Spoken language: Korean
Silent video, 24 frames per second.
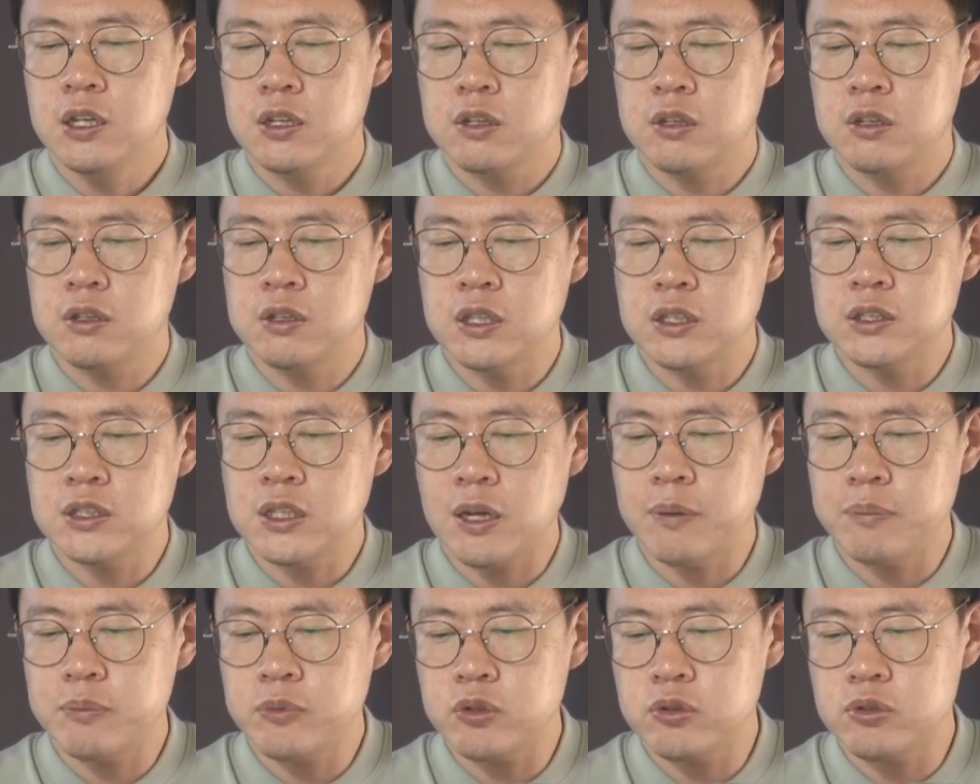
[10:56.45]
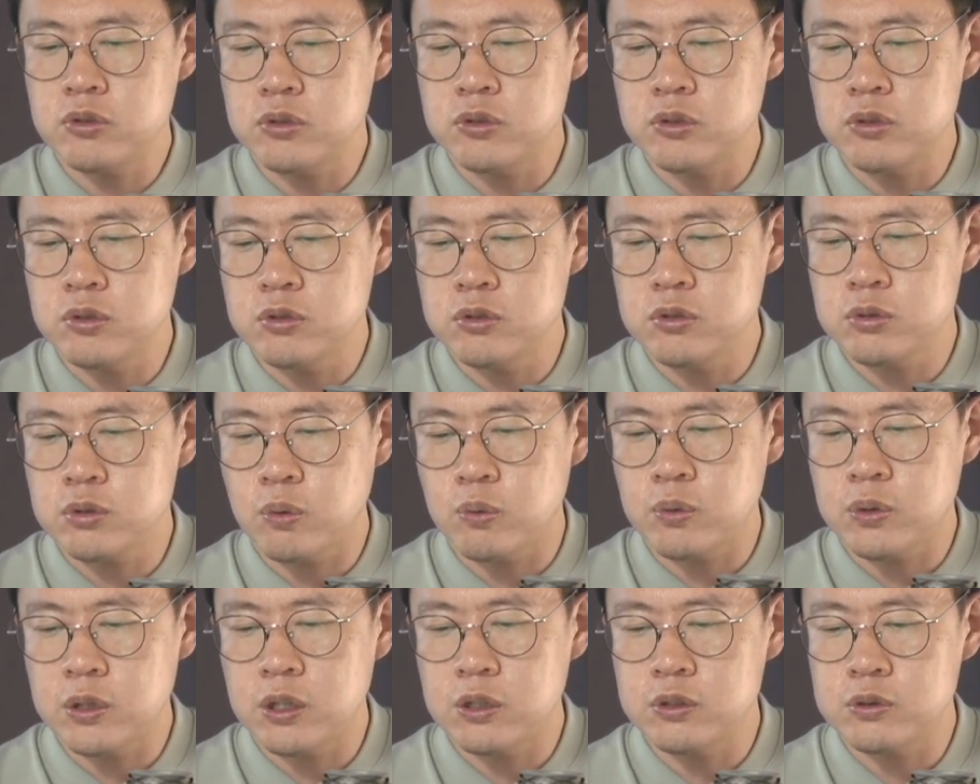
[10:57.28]
그런데 탐구
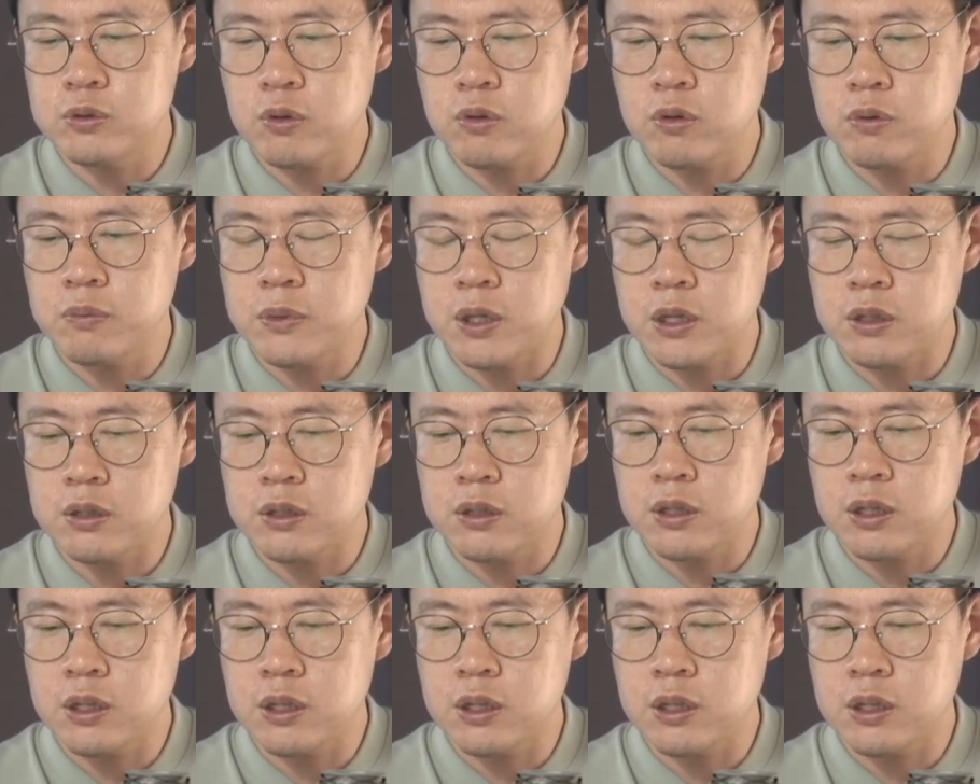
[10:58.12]
동네는 조금 다른